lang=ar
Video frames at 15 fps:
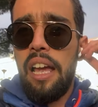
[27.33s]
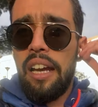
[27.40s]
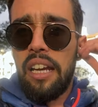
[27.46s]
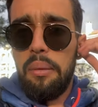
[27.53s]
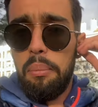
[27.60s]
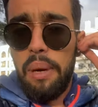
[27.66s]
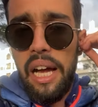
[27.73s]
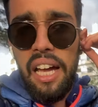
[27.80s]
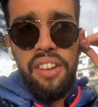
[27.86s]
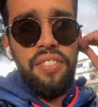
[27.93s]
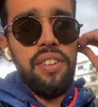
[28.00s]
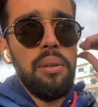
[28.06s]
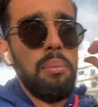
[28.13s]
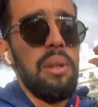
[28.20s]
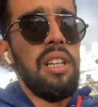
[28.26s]
كما
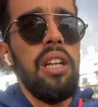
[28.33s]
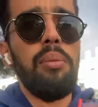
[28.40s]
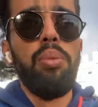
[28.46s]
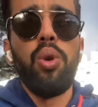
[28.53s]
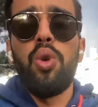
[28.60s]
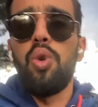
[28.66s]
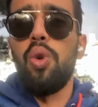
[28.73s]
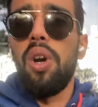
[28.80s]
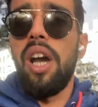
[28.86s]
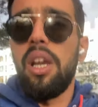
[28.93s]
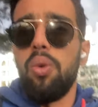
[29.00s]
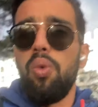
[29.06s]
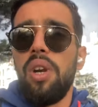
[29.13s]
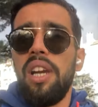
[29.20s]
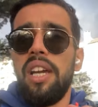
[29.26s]
عارفين باللي البرتغال
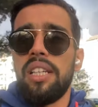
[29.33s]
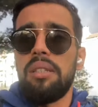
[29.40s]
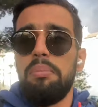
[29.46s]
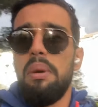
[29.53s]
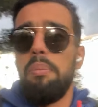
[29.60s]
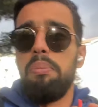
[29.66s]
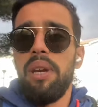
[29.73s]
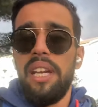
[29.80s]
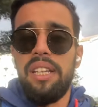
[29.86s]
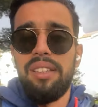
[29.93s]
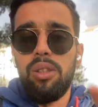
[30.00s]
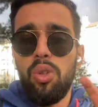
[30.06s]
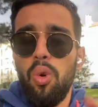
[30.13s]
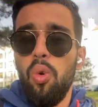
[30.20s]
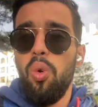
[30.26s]
ولات ما بين
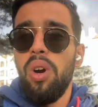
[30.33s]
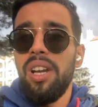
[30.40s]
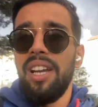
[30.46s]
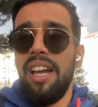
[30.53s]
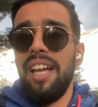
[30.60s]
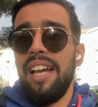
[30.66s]
الدول